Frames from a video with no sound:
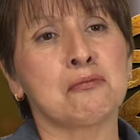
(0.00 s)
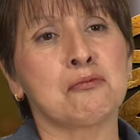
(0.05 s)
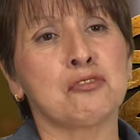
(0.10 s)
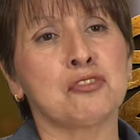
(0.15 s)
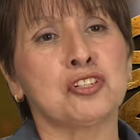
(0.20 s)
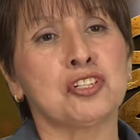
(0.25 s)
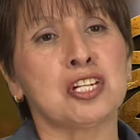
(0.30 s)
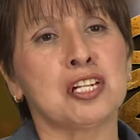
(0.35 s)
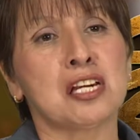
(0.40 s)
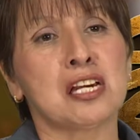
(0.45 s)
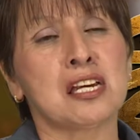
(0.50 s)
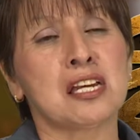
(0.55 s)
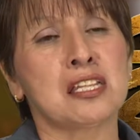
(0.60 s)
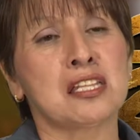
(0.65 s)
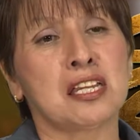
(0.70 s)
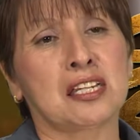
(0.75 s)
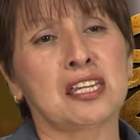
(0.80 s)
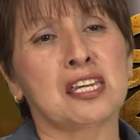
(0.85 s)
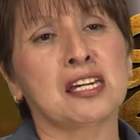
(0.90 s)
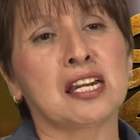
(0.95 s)
mucha
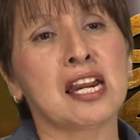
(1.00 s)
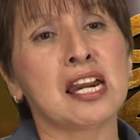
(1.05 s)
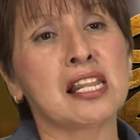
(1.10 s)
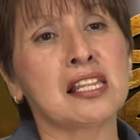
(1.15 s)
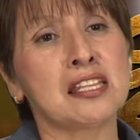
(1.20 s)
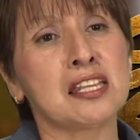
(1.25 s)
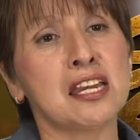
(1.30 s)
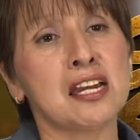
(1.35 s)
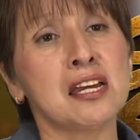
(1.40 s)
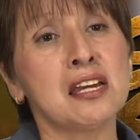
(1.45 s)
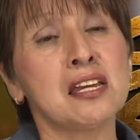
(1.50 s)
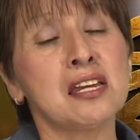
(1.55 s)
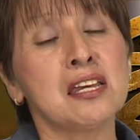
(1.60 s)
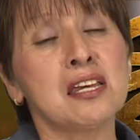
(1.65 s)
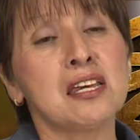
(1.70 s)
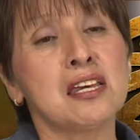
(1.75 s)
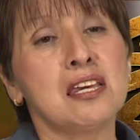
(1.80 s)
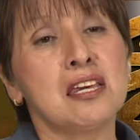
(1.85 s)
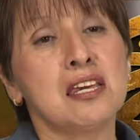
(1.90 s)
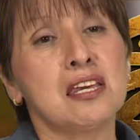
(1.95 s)
taquicardia
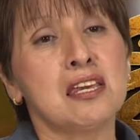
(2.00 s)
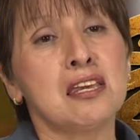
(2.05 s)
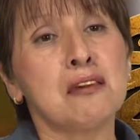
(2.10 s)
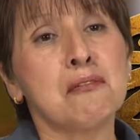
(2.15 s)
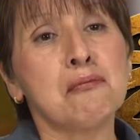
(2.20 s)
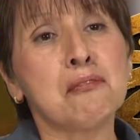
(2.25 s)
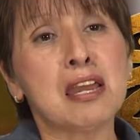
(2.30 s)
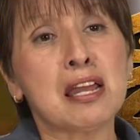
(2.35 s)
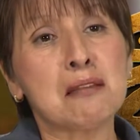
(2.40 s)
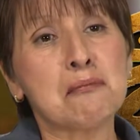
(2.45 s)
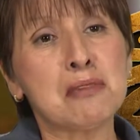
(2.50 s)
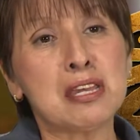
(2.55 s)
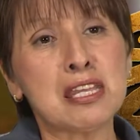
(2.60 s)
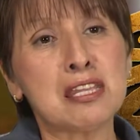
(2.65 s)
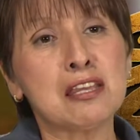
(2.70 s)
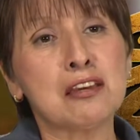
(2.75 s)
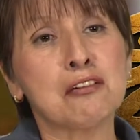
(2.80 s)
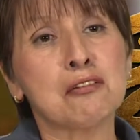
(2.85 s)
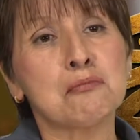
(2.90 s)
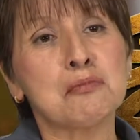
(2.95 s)
y fui al
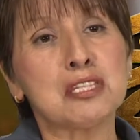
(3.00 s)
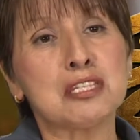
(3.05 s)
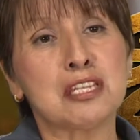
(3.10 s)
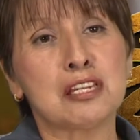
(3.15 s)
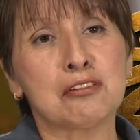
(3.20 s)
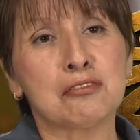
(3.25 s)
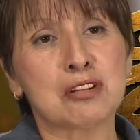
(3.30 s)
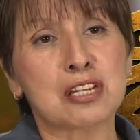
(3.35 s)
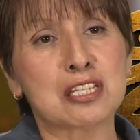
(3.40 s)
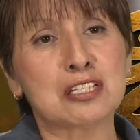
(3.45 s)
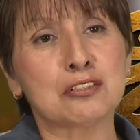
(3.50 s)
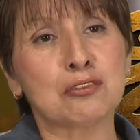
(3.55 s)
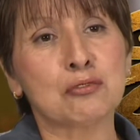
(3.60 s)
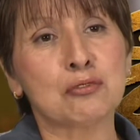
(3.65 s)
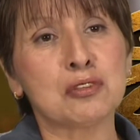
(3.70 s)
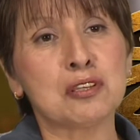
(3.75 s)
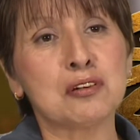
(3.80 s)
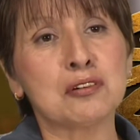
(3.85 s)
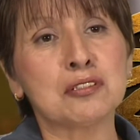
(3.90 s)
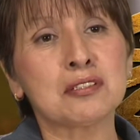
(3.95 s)
médico, me hicieron
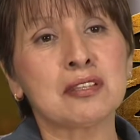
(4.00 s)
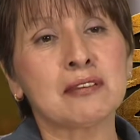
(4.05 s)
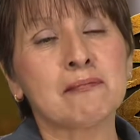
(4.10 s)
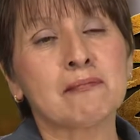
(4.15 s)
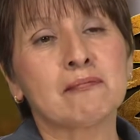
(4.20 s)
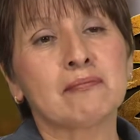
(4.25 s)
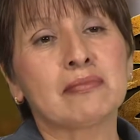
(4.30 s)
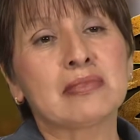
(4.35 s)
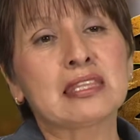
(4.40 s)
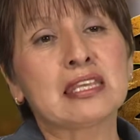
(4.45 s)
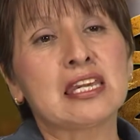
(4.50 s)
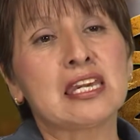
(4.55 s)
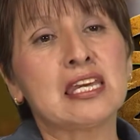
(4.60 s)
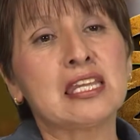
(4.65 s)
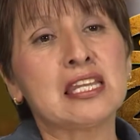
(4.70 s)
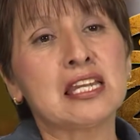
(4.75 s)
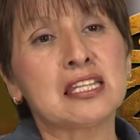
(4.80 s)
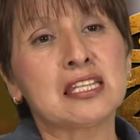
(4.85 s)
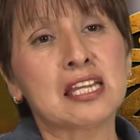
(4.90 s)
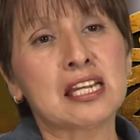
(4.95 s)
estudios
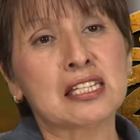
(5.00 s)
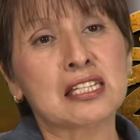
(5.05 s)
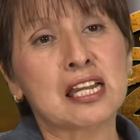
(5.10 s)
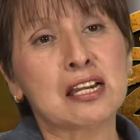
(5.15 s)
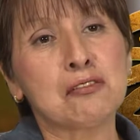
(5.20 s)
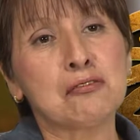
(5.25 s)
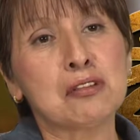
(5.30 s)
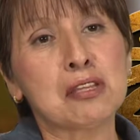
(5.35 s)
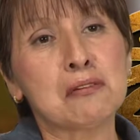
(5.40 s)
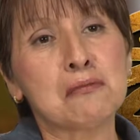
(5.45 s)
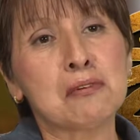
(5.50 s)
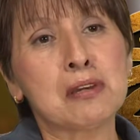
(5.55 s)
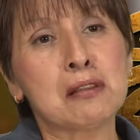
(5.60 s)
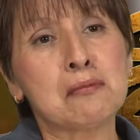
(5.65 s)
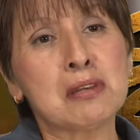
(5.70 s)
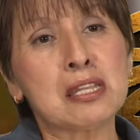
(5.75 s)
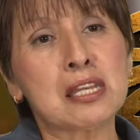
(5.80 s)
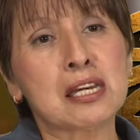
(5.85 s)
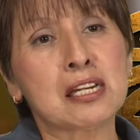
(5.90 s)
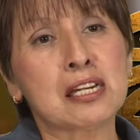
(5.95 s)
y detectan una
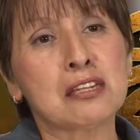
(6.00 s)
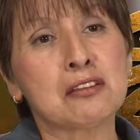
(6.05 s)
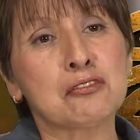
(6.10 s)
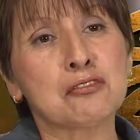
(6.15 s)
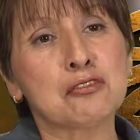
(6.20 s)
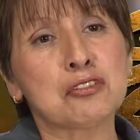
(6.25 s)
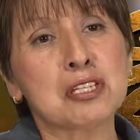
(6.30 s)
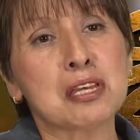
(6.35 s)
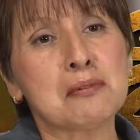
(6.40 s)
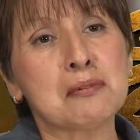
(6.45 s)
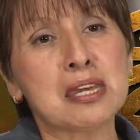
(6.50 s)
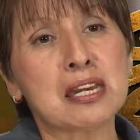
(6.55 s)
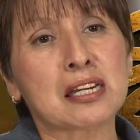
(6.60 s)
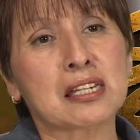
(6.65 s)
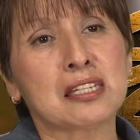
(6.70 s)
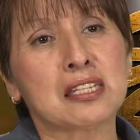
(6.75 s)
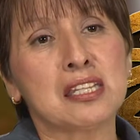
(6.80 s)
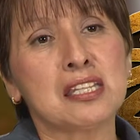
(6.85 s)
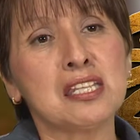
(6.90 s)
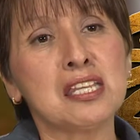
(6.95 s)
enfermedad que yo no sabía
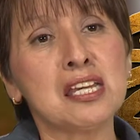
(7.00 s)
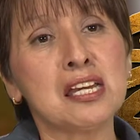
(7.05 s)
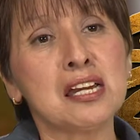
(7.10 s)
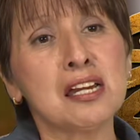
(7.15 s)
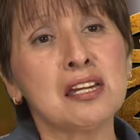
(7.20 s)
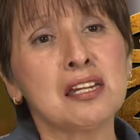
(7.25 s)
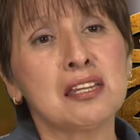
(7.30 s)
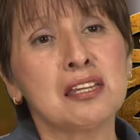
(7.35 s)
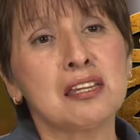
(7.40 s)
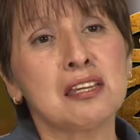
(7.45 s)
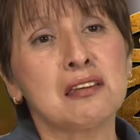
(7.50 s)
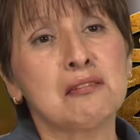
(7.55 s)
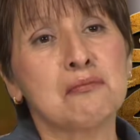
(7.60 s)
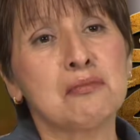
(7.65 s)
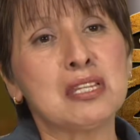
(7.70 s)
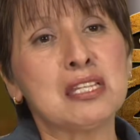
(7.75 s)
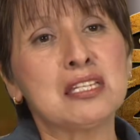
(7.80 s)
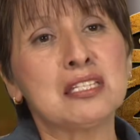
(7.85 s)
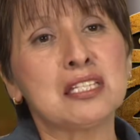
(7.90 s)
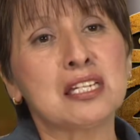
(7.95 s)
que tenía.
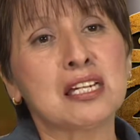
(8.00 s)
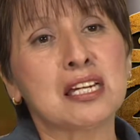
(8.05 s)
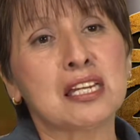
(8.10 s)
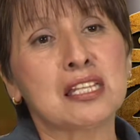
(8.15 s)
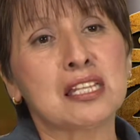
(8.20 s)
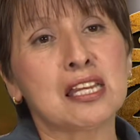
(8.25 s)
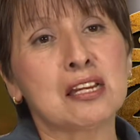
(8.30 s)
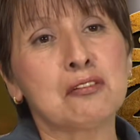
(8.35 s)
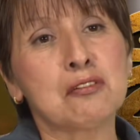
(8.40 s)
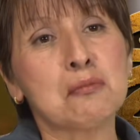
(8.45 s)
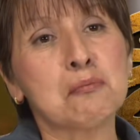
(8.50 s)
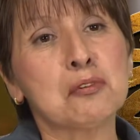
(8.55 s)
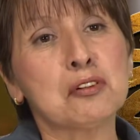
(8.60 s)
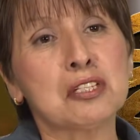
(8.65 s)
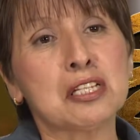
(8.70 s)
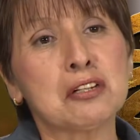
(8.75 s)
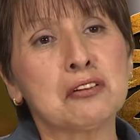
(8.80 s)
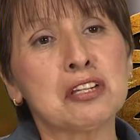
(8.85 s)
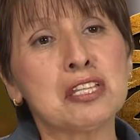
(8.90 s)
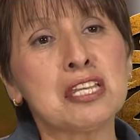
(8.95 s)
Me dicen que tengo
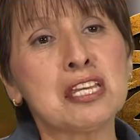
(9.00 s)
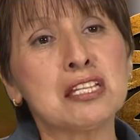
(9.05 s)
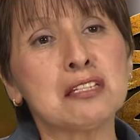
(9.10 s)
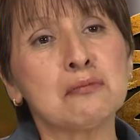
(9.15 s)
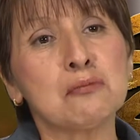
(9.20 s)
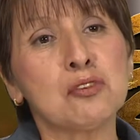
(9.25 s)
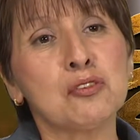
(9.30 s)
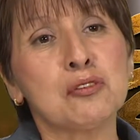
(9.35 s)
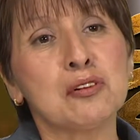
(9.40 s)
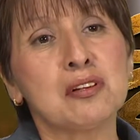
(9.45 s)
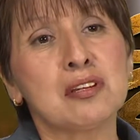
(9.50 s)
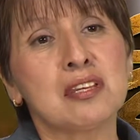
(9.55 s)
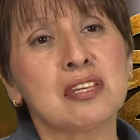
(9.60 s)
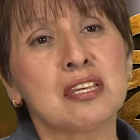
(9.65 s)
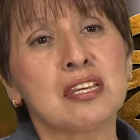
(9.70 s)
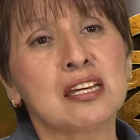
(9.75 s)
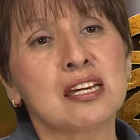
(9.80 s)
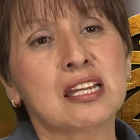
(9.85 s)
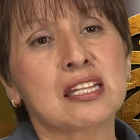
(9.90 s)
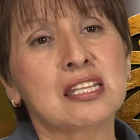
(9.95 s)
hipotiroidismo,
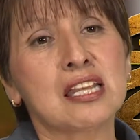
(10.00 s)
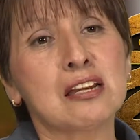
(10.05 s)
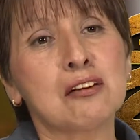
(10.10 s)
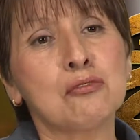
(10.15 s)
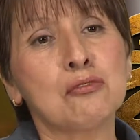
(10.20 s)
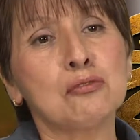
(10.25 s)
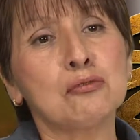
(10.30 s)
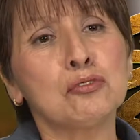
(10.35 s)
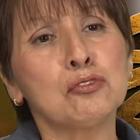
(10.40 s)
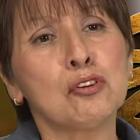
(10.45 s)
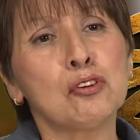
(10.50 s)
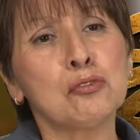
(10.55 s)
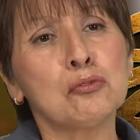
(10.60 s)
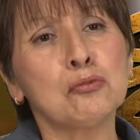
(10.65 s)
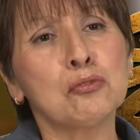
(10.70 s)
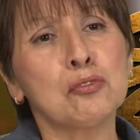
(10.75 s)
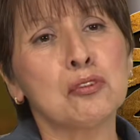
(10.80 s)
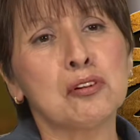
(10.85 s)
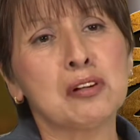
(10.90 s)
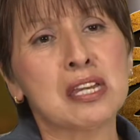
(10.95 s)
que tengo un
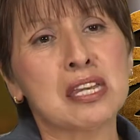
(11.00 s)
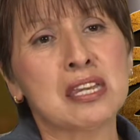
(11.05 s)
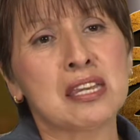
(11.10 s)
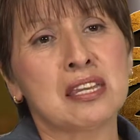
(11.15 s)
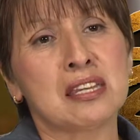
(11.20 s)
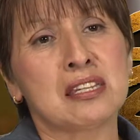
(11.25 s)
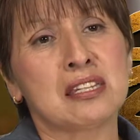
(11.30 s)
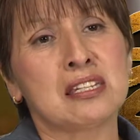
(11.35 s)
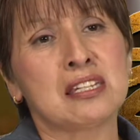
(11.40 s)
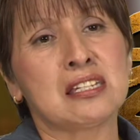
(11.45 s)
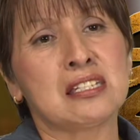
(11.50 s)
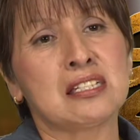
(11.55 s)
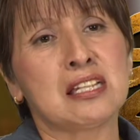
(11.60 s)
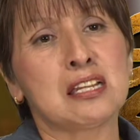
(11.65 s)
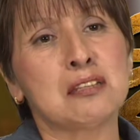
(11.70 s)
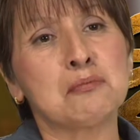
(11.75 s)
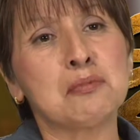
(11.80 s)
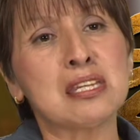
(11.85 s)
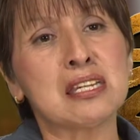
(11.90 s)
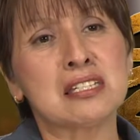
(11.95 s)
nódulo en
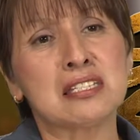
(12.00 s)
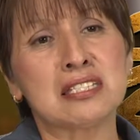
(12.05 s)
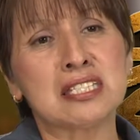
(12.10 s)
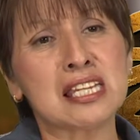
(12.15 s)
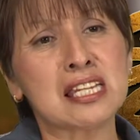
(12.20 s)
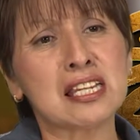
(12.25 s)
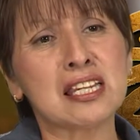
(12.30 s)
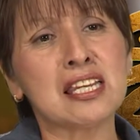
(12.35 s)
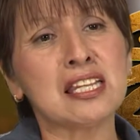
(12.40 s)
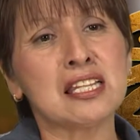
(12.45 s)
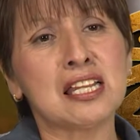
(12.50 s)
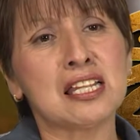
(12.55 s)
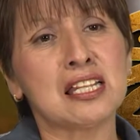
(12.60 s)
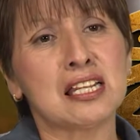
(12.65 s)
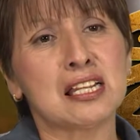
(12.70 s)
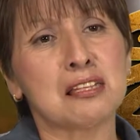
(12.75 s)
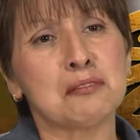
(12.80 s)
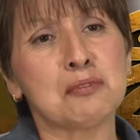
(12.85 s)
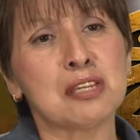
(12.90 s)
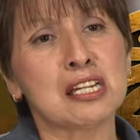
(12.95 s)
las cerquita de
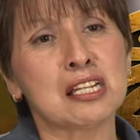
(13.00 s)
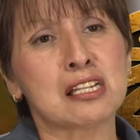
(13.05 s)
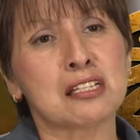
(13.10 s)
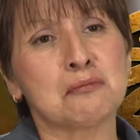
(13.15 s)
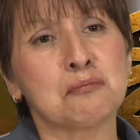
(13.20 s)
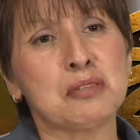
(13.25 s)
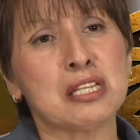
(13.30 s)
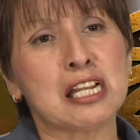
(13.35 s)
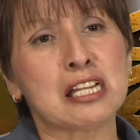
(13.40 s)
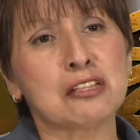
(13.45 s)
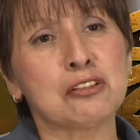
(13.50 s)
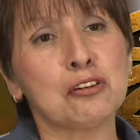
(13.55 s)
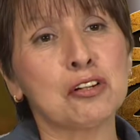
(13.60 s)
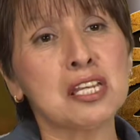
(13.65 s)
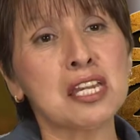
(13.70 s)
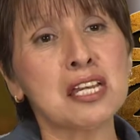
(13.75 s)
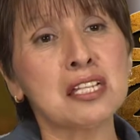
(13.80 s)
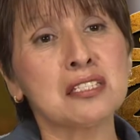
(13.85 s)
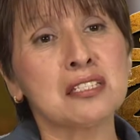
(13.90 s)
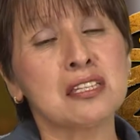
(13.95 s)
las vías
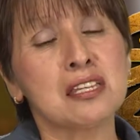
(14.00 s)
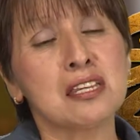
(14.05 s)
respiratorias